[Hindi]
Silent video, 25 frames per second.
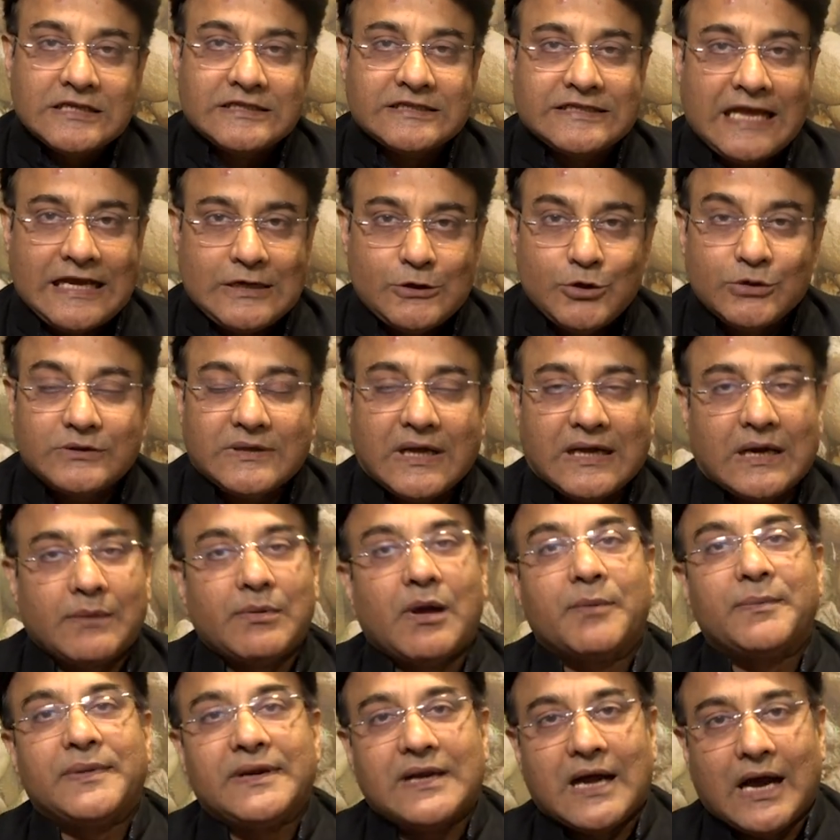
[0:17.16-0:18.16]
संयुक्त अरब
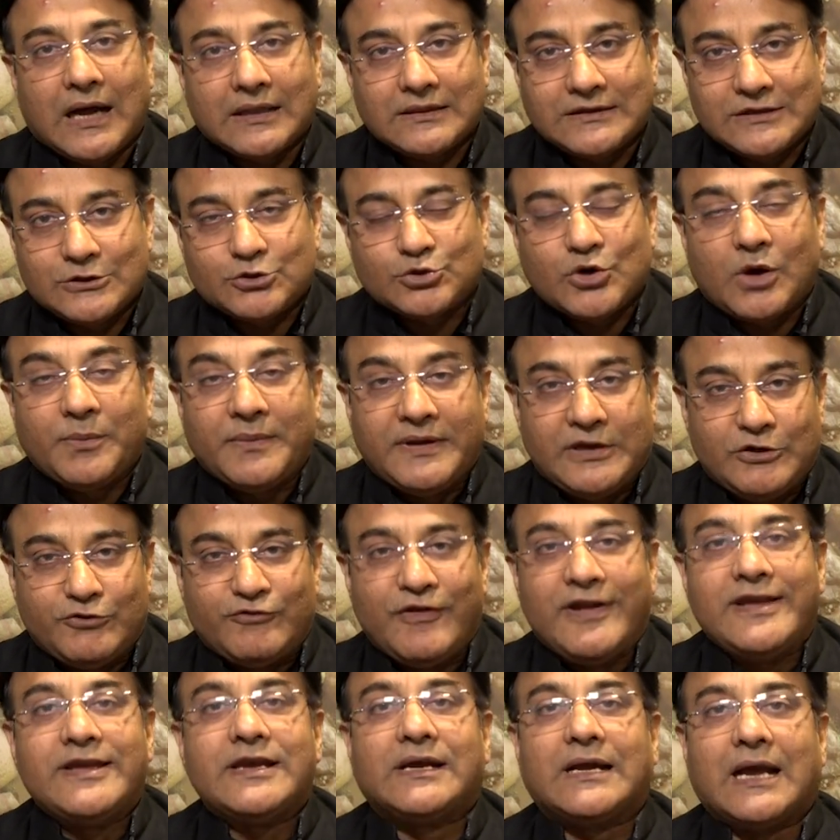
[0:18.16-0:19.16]
अमीरात जिसको हम यू
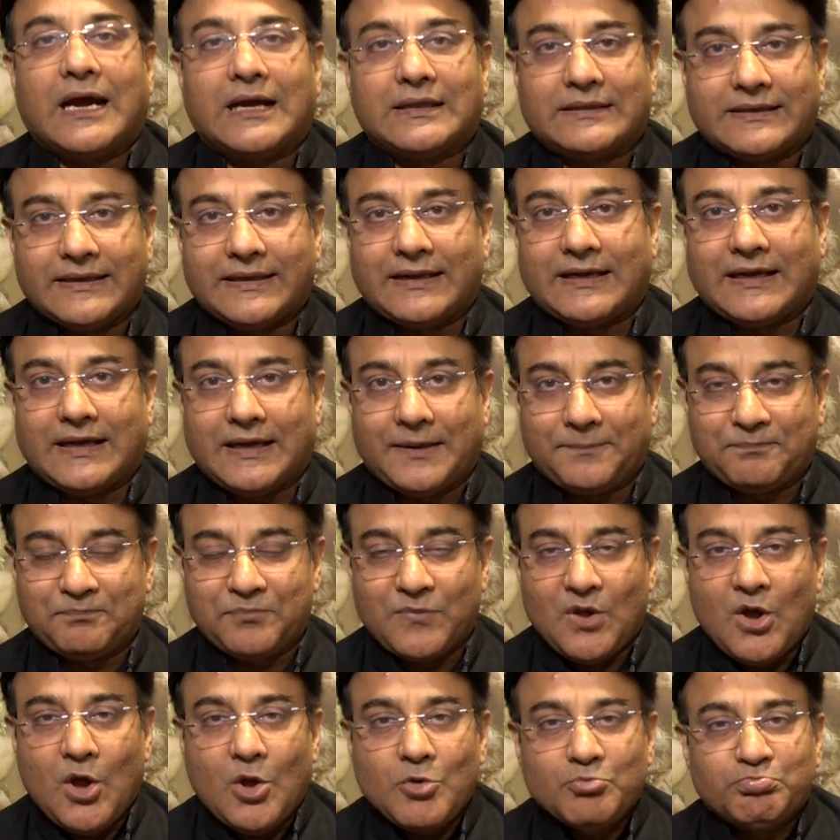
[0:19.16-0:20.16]
कहते हैं
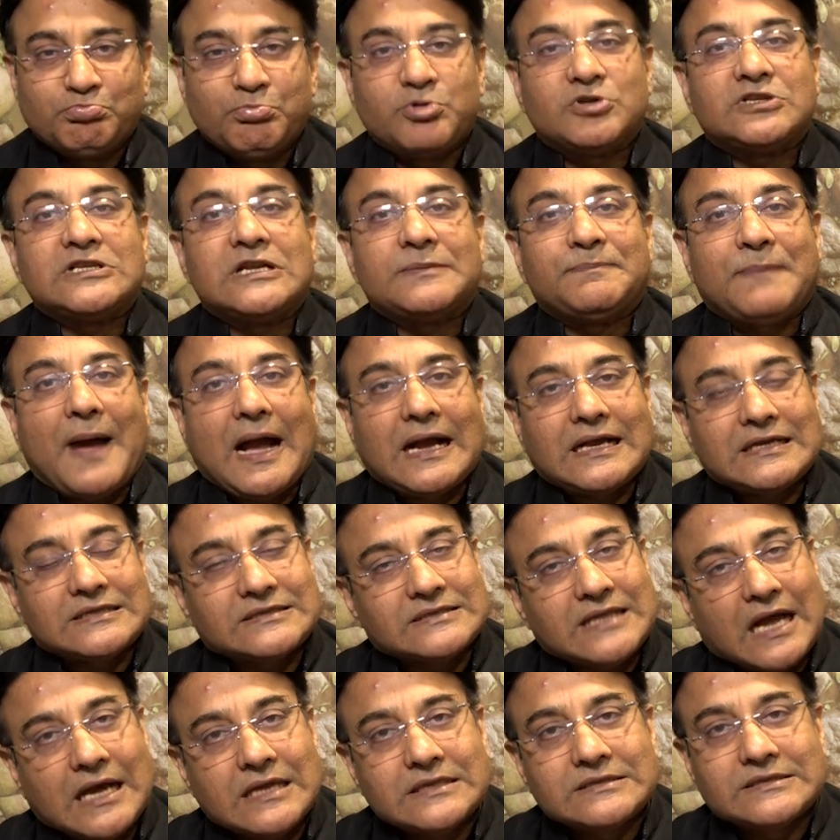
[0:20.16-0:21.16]
उसने
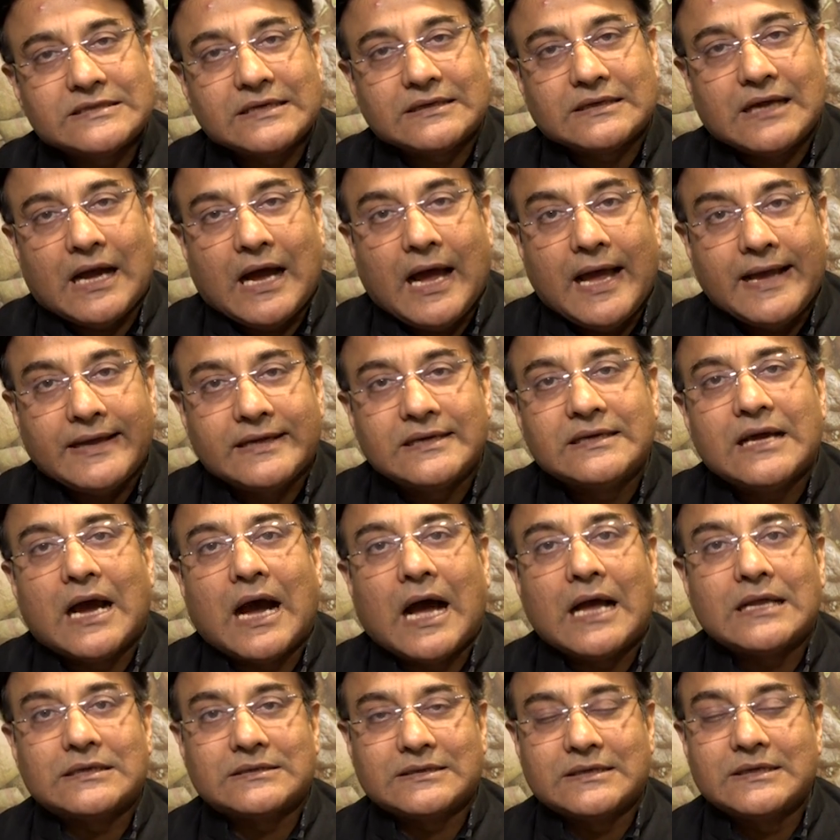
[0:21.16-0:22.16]
पाकिस्तान से कहा है कि
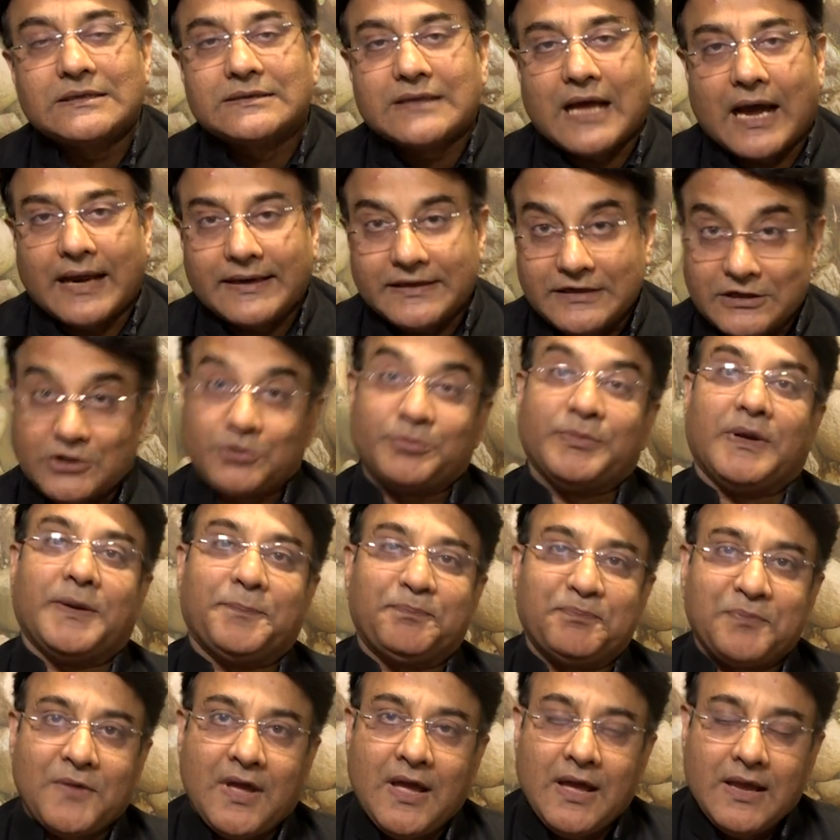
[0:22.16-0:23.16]
आज की तारीख में
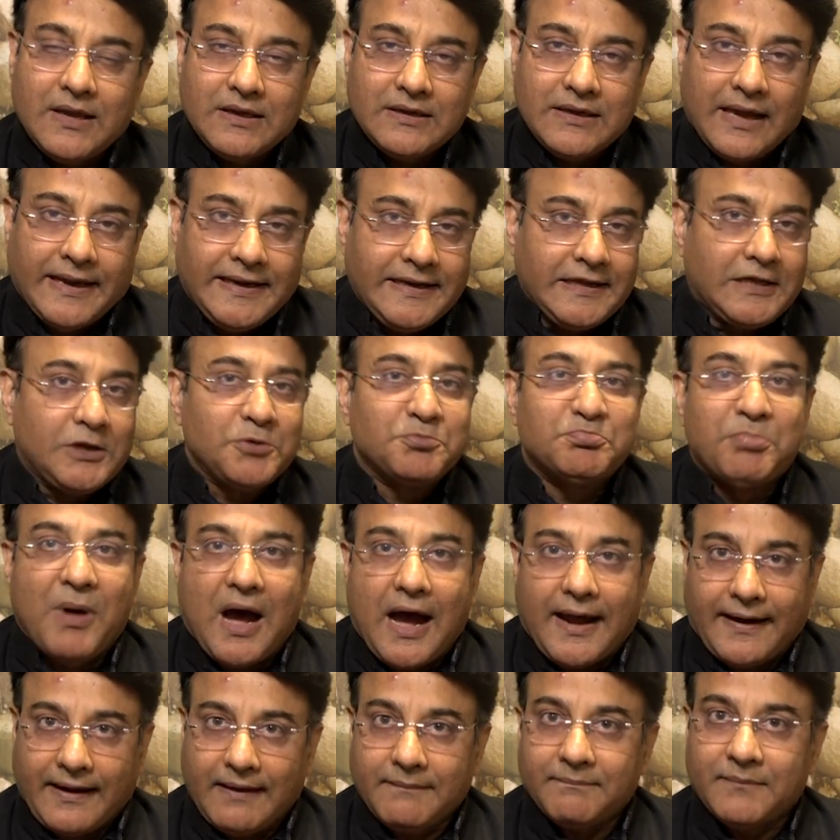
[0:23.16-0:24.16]
यानी कि
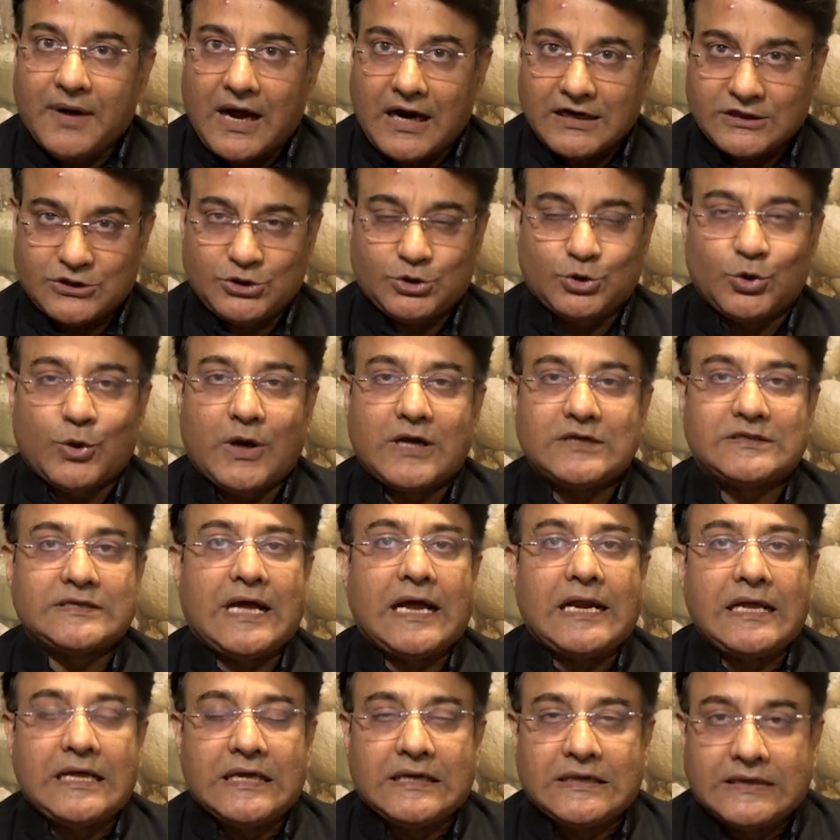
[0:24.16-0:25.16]
12 मार्च
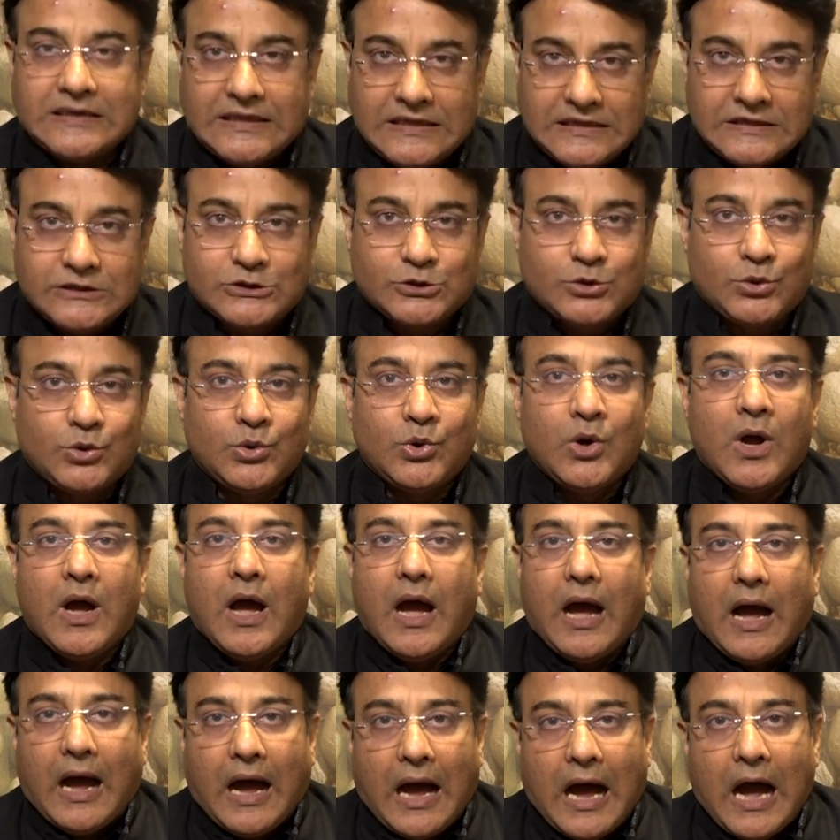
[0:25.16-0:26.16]
2021 को
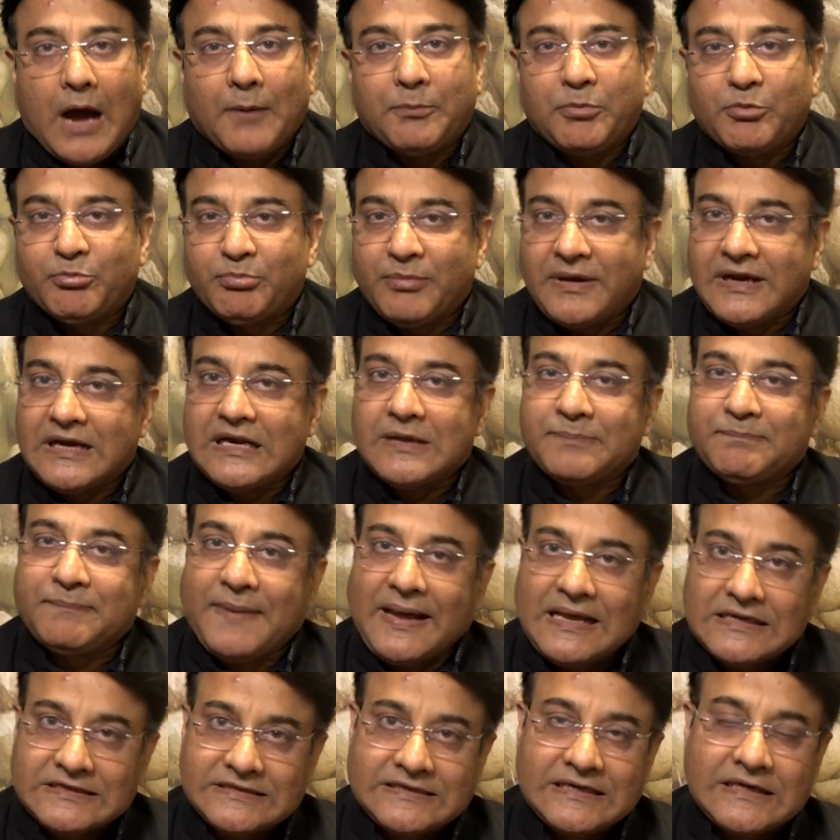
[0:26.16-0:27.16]
आप मेरे
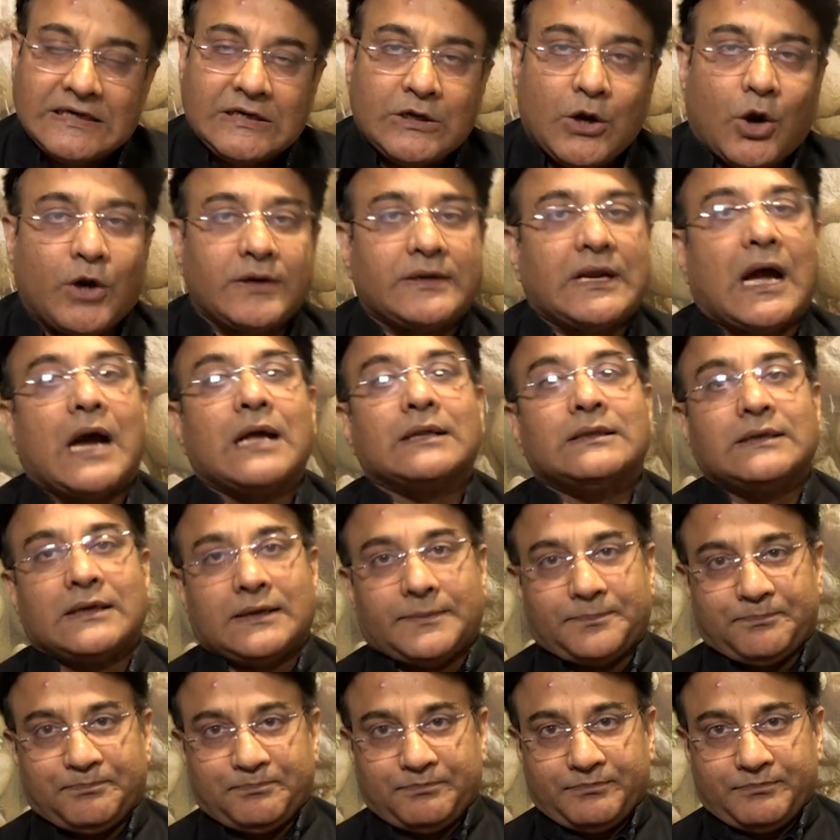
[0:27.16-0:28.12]
पैसे लौटा दें